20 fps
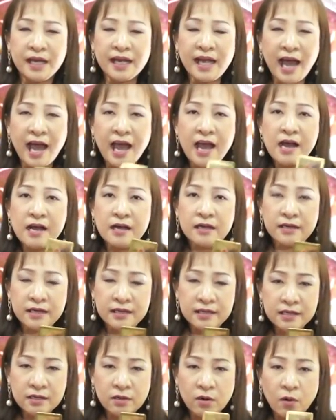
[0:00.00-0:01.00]
นะคะหรือ
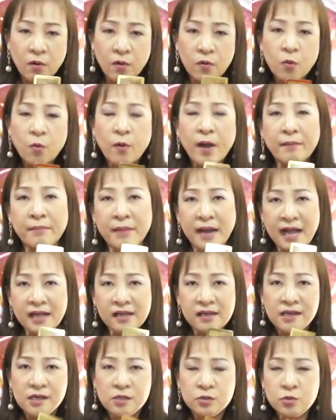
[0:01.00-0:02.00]
เรื่องของความรัก
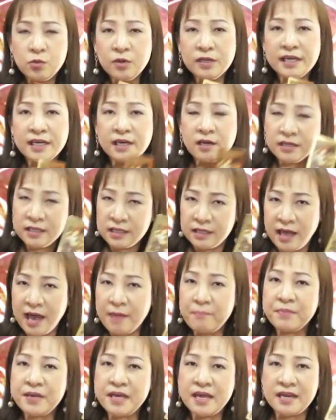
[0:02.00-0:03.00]
ช่วงนี้ก็ถือแฮ
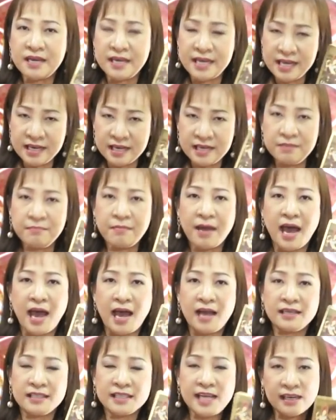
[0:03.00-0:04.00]
ปปี้เอนดิ้งขึ้นมา
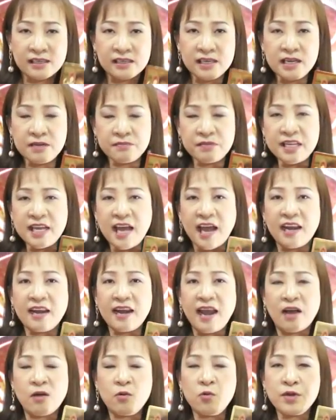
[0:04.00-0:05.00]
จากเดิมที่หัน
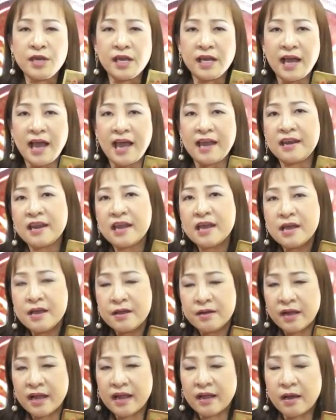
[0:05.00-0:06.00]
หลังคุยกัน
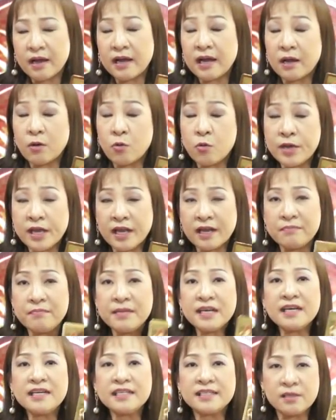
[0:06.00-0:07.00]
คุยกัน
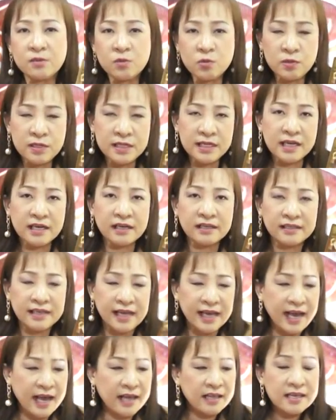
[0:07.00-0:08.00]
ไม่ค่อยจะรู้เรื่อง
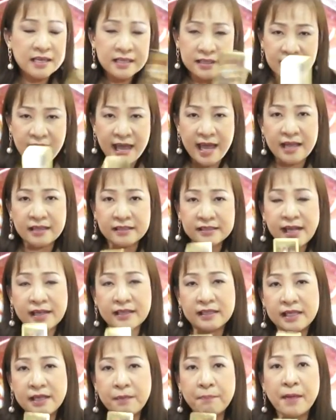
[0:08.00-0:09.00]
นะคะ แต่จาก
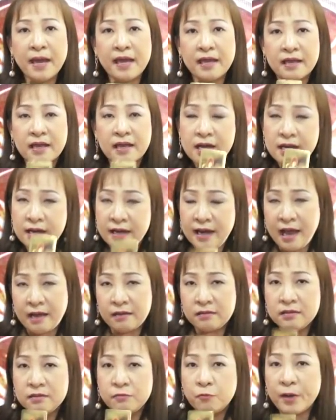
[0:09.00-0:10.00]
นี้ไปหลัง
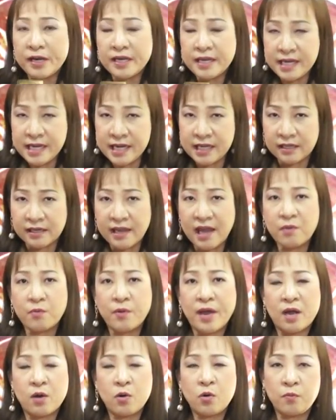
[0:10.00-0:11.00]
วันที่1ธัน
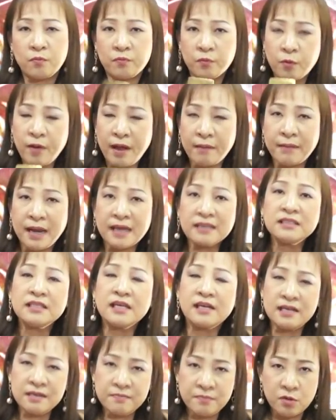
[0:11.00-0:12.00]
วาคม ความรัก
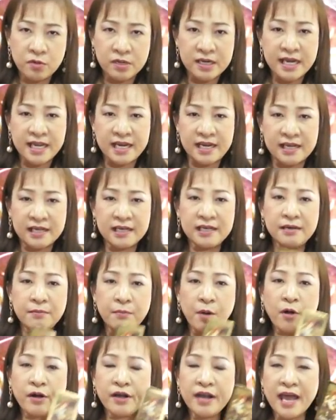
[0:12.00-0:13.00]
จะเริ่มโดดเด่นขึ้น
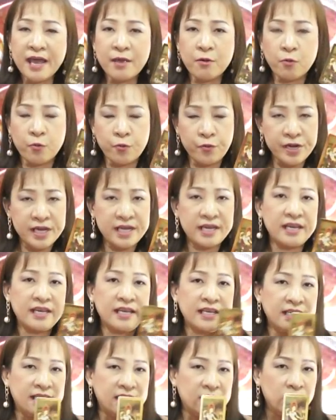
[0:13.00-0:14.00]
เพราะได้ควีน
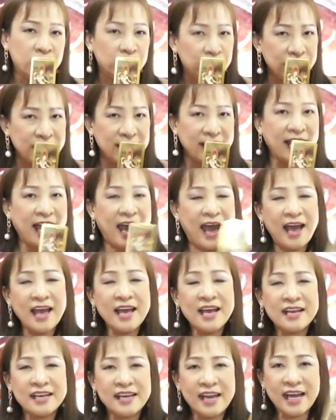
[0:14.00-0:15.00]
ถือถ้วยค่ะ
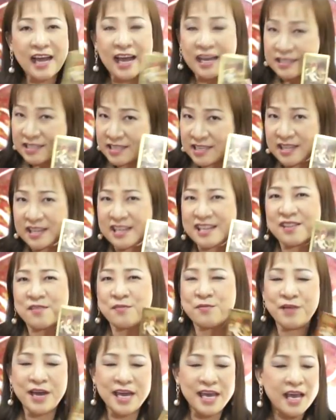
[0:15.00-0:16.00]
นะคะยินดี
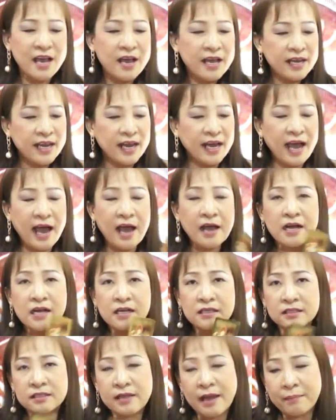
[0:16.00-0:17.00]
ด้วยนะคะ
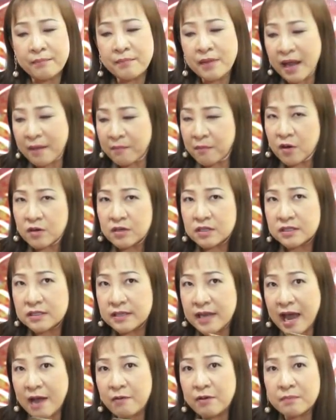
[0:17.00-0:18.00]
สำหรับ
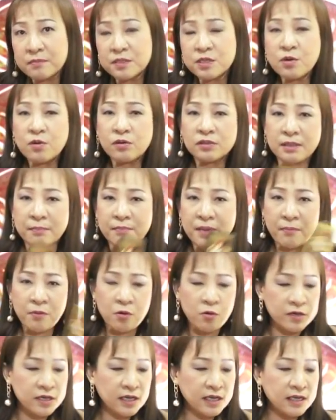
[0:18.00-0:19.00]
ดาวนำโชคสำหรับ
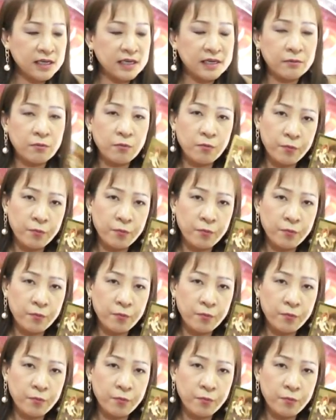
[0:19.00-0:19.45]
คนเกิด